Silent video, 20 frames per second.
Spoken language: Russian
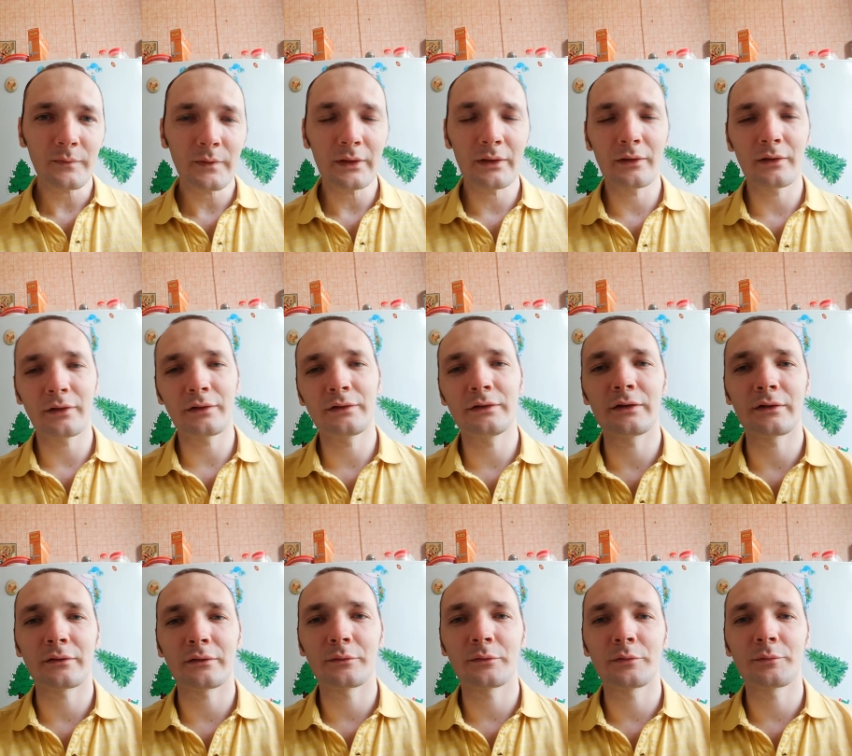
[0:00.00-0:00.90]

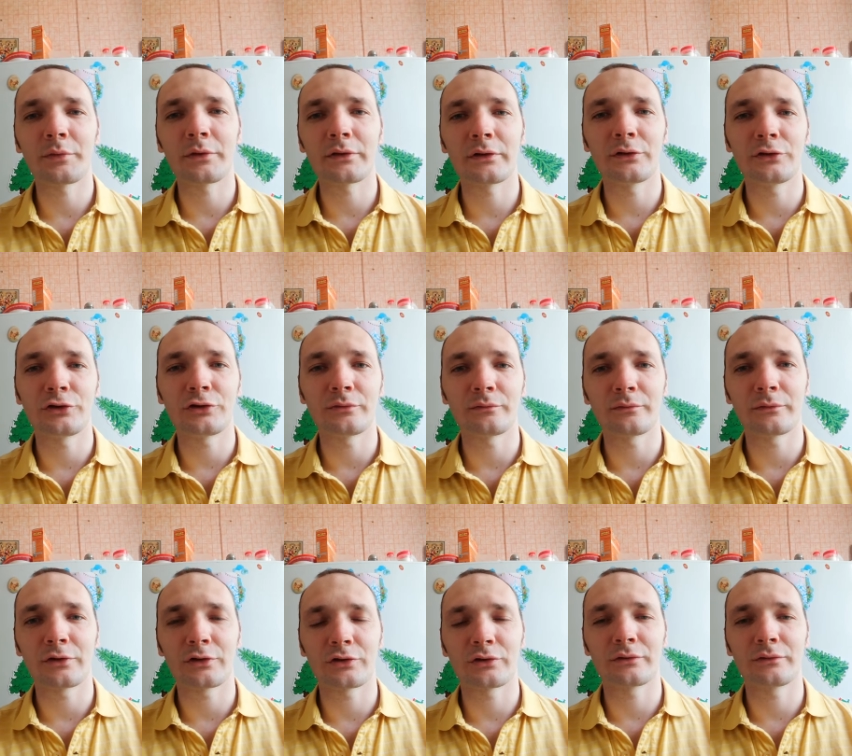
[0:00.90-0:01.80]
резервным нападающим,
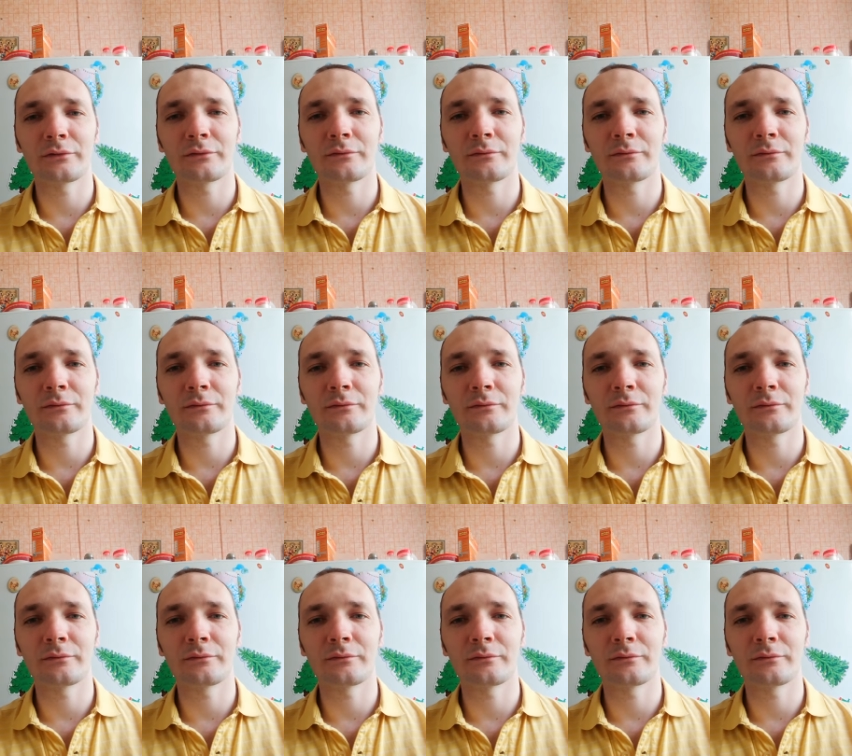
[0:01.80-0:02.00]
даже,